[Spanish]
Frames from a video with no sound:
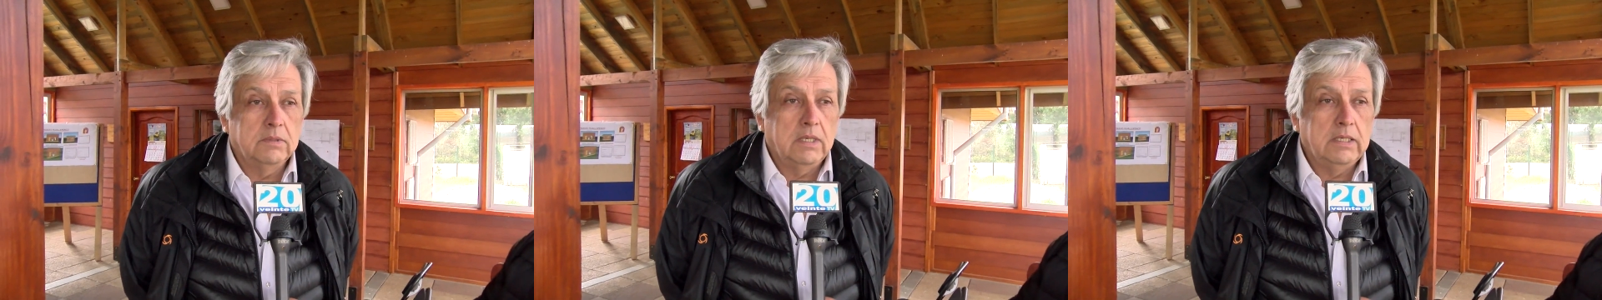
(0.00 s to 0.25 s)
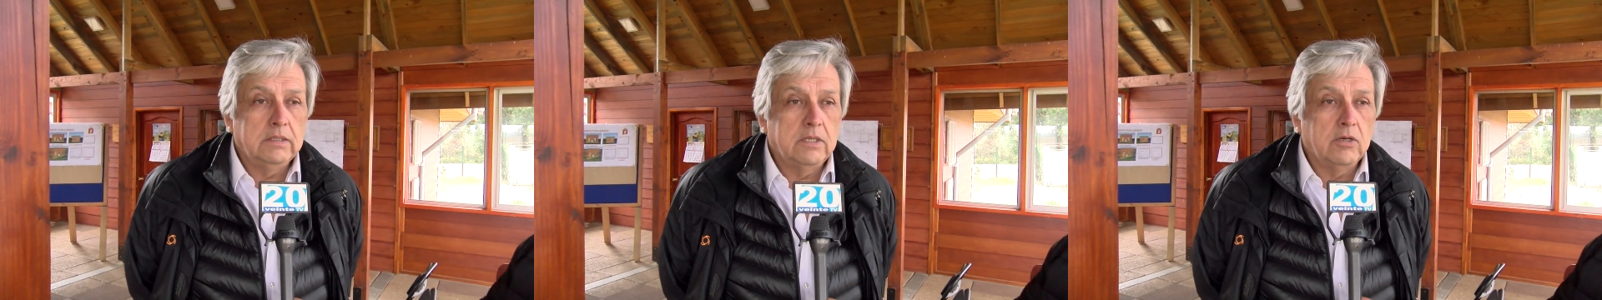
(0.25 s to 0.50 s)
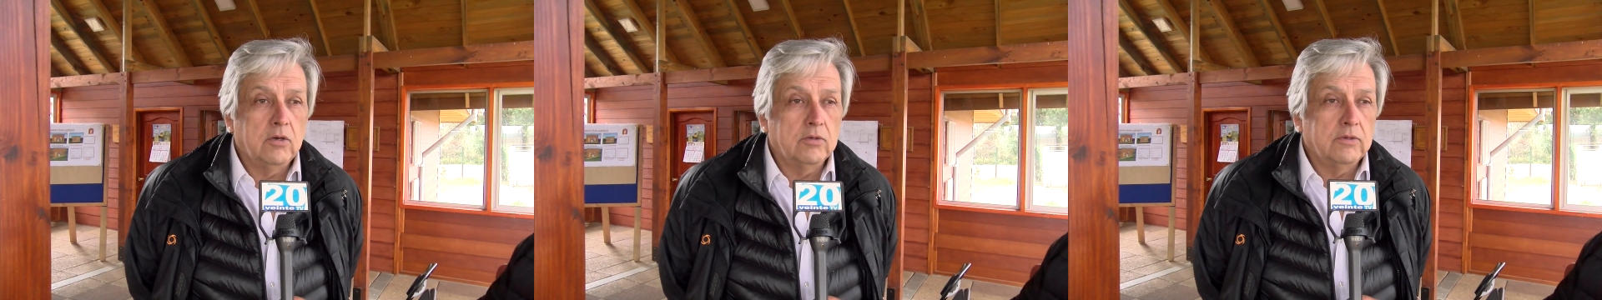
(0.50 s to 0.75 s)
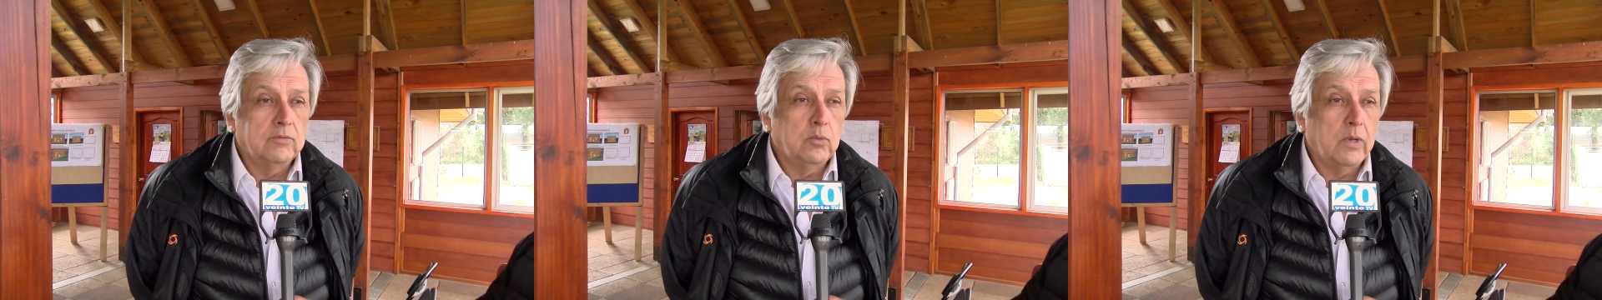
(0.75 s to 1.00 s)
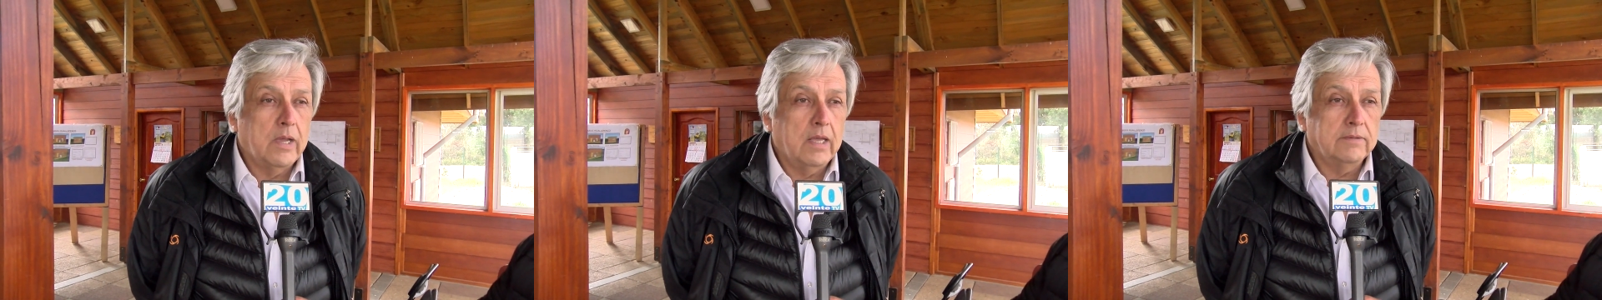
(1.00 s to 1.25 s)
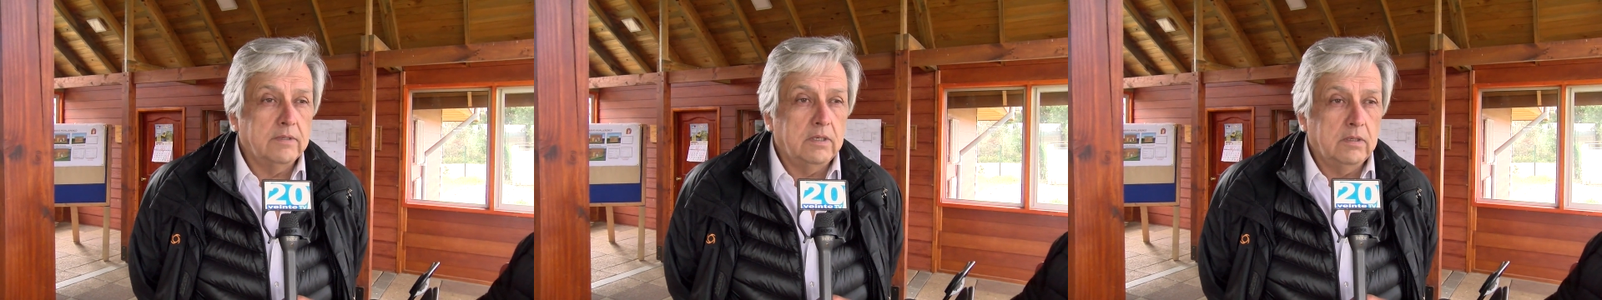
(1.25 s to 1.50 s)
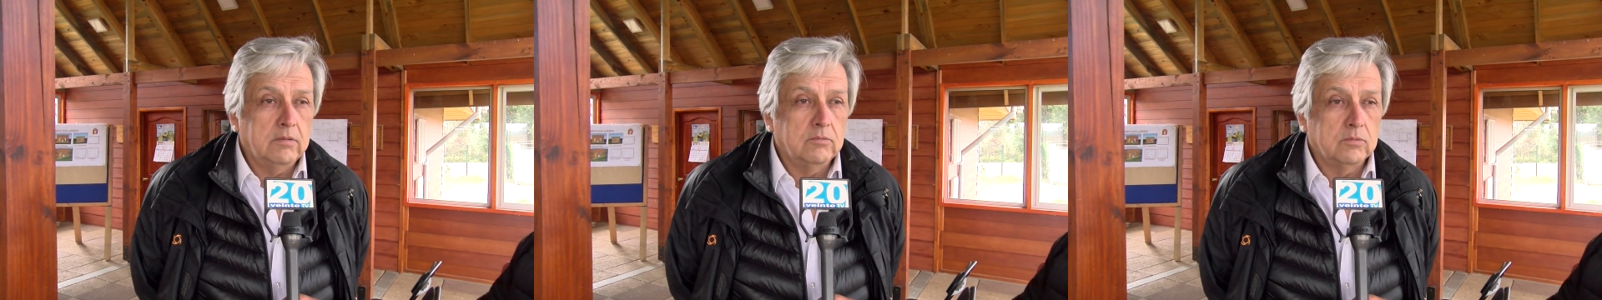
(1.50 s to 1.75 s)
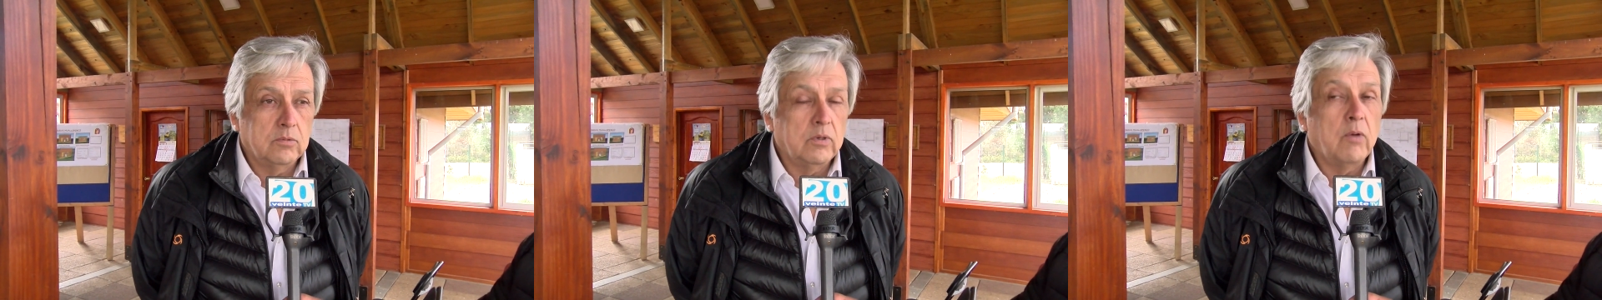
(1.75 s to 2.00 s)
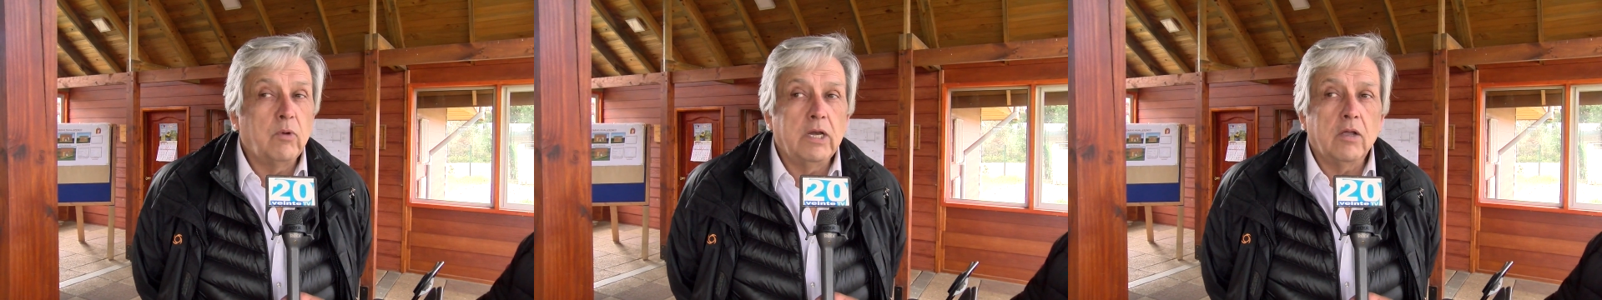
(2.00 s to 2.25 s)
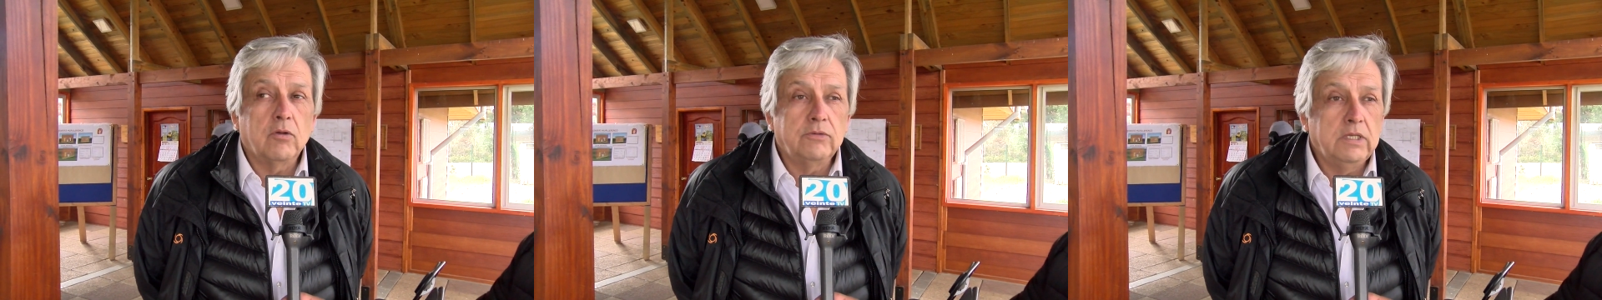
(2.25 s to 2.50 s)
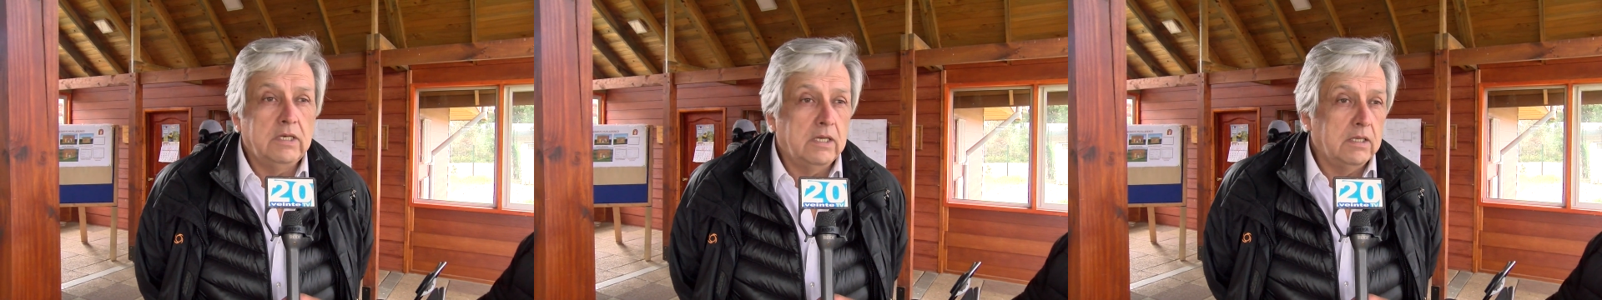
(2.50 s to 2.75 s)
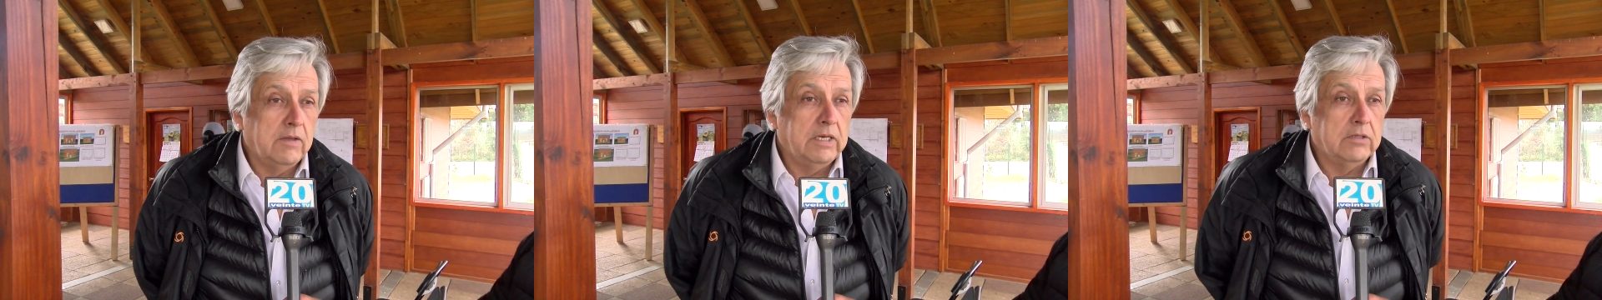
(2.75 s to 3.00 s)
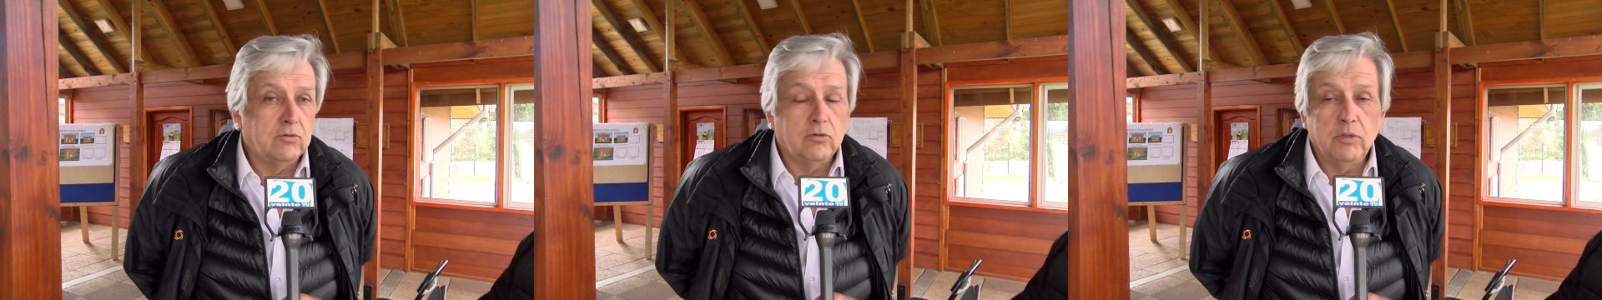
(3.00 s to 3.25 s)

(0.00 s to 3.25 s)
al interior de su casa, con una buena cocina que viene todo